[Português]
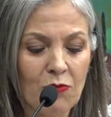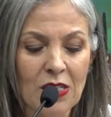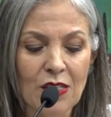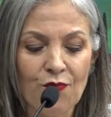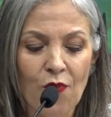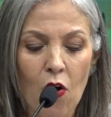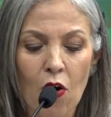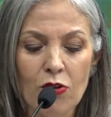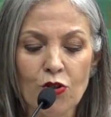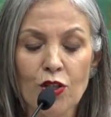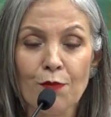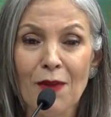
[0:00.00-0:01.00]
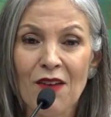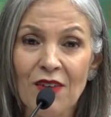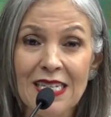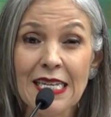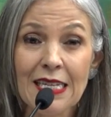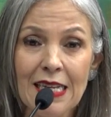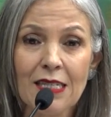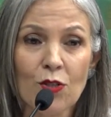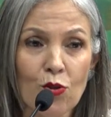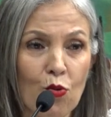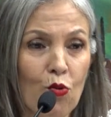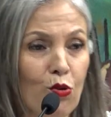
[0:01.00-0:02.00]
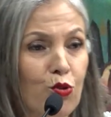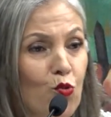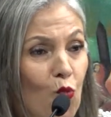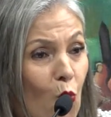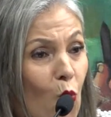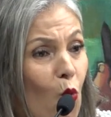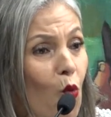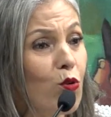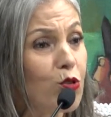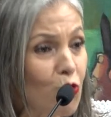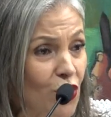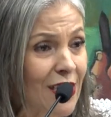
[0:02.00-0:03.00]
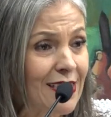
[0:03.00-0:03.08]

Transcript: para atuarem no planejamento e execução da